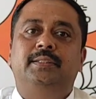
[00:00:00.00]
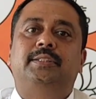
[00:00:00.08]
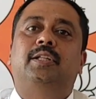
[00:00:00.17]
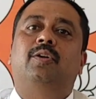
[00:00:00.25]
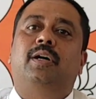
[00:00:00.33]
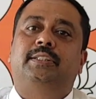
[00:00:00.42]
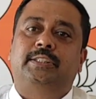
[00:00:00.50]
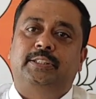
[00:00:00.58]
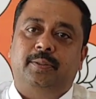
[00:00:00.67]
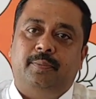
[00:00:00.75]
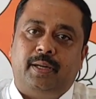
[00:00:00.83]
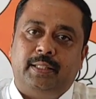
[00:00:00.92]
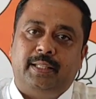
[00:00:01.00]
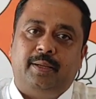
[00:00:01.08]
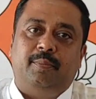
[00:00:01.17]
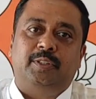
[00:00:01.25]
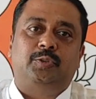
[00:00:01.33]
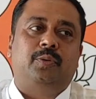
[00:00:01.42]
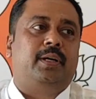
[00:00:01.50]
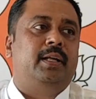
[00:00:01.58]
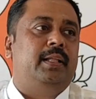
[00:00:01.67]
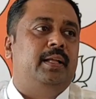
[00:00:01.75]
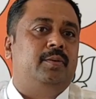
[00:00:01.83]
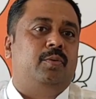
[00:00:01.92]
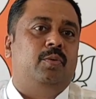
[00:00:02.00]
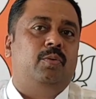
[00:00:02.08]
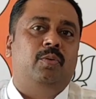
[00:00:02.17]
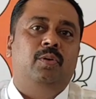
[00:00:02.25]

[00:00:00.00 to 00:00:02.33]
चलो अच्छी बात है बसवा कल्याण को